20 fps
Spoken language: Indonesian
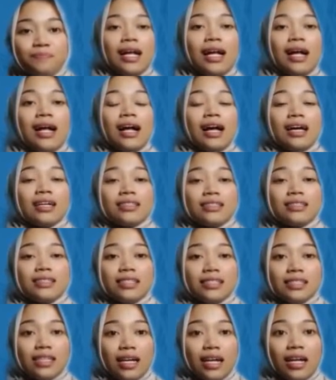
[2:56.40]

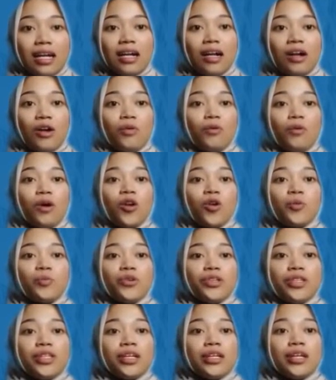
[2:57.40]
Artinya, walaupun
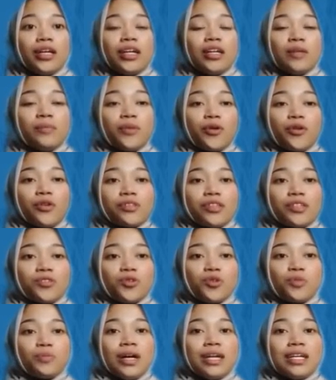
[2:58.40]
terjadi proses
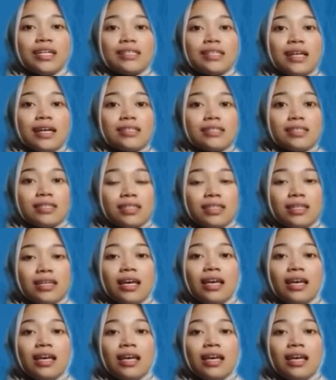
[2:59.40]
urbanisasi,